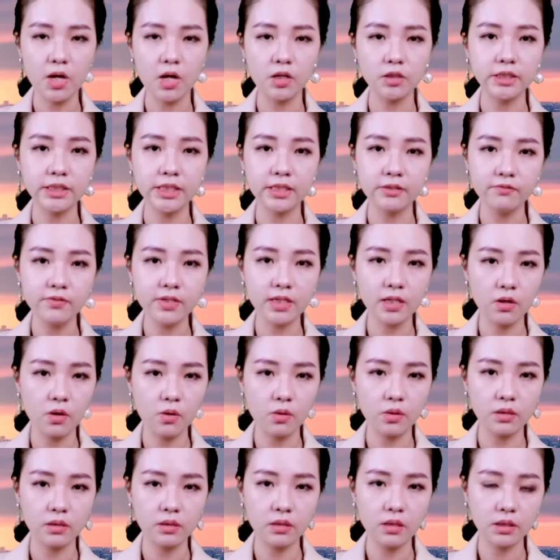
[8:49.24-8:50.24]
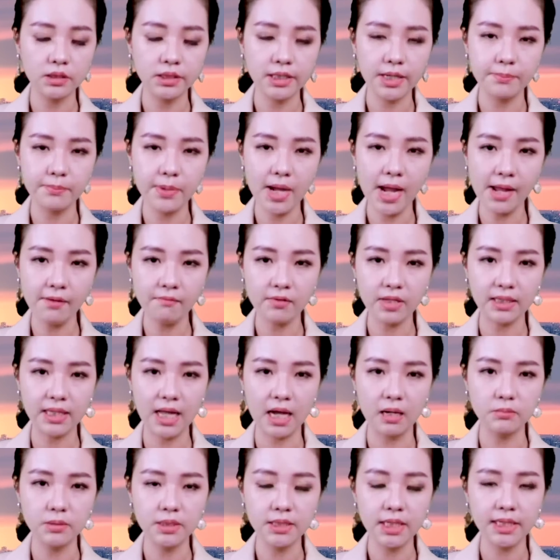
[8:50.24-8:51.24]
đó trứng vịt lộn được chấm hai phẩy
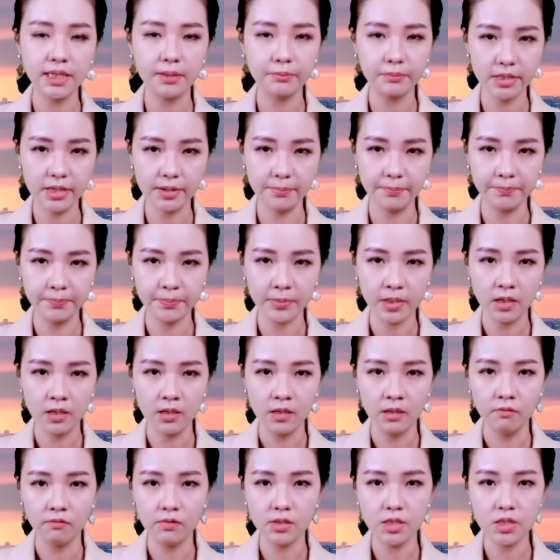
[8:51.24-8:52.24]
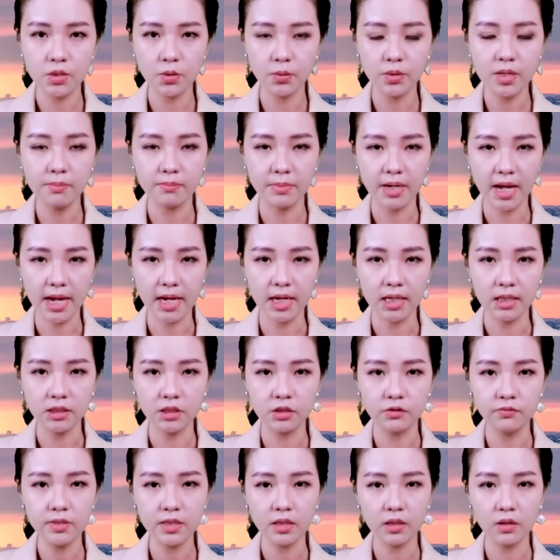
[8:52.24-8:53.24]
tám trên năm điểm. Với số điểm này,
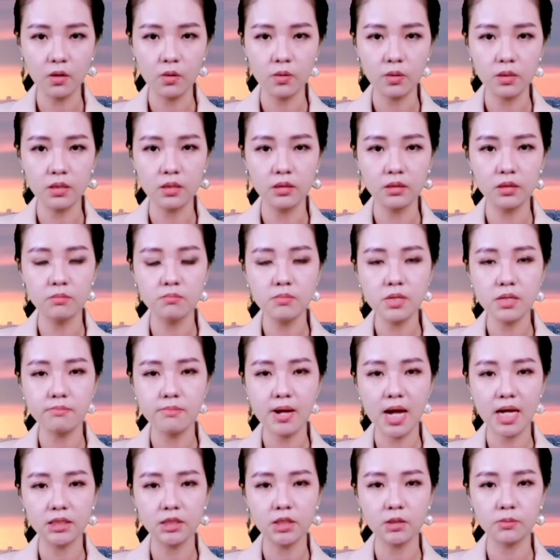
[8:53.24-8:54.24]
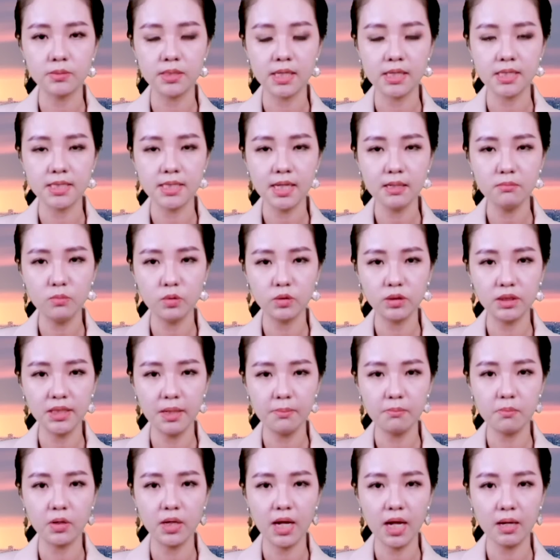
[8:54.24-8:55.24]
trứng vịt lộn đứng thứ mười ba trong danh sách một
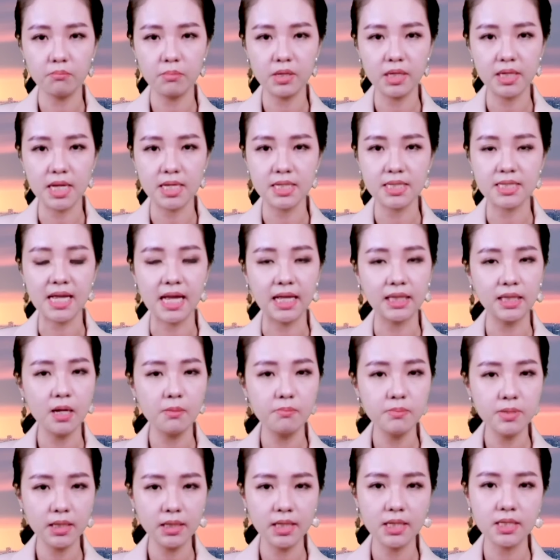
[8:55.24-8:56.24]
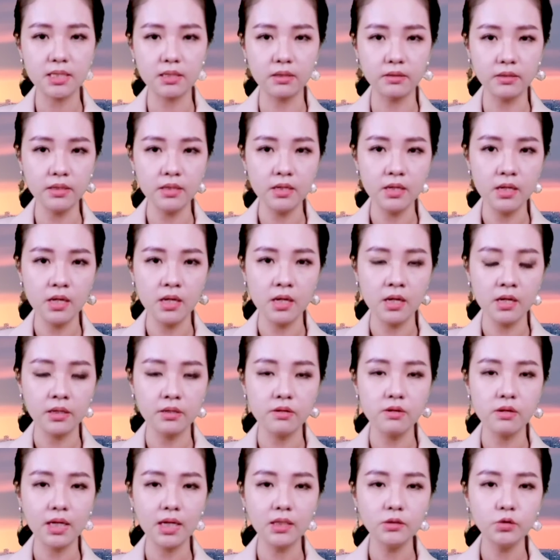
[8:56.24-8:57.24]
trăm món ăn bị đánh giá thấp nhất thế giới,
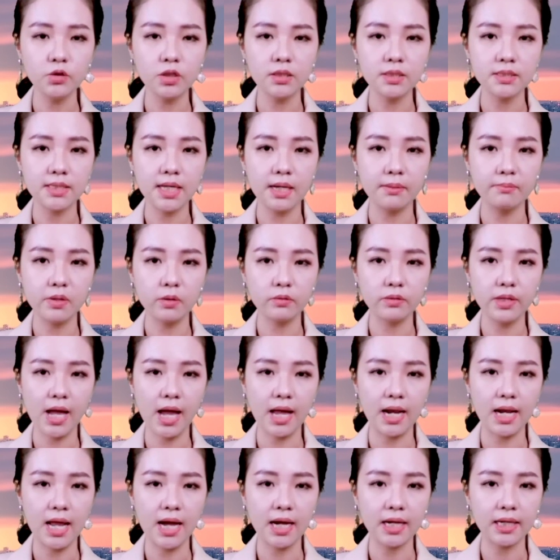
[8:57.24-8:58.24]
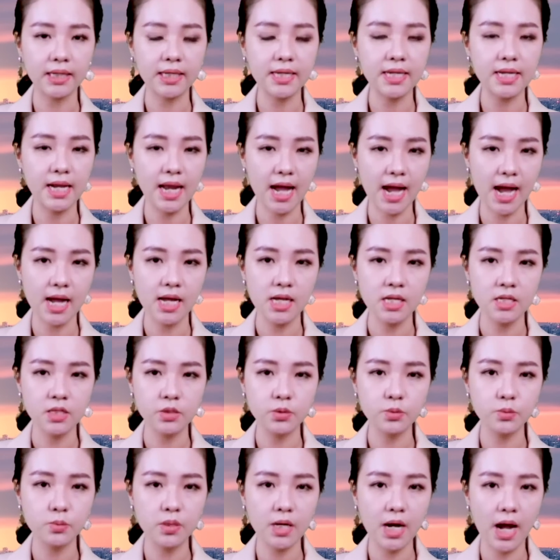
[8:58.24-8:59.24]
được các chuyên gia miêu tả là kỳ lạ
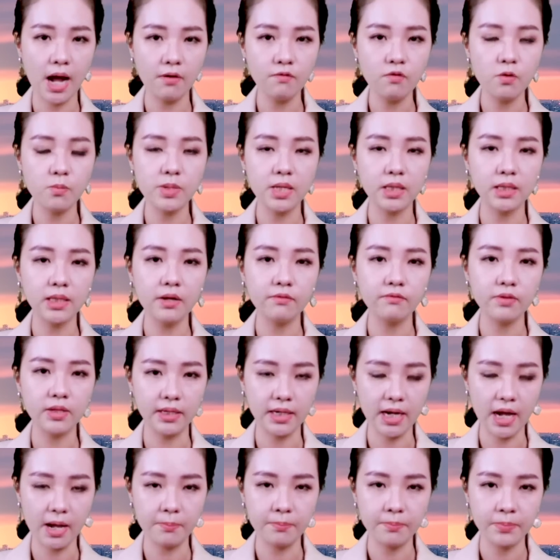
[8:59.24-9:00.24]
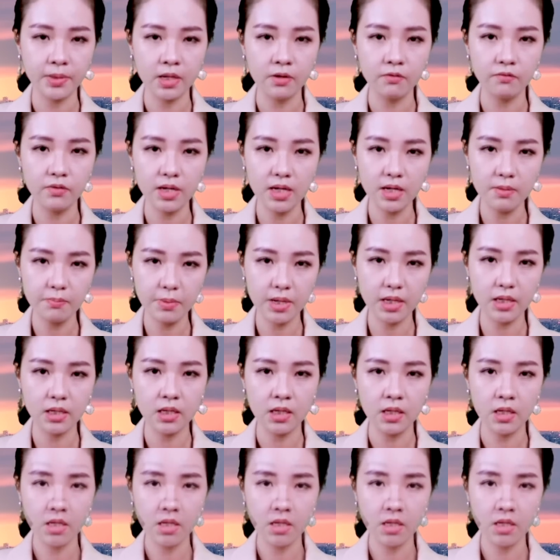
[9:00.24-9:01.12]
dù khá phổ biến tại Việt Nam, Philippines.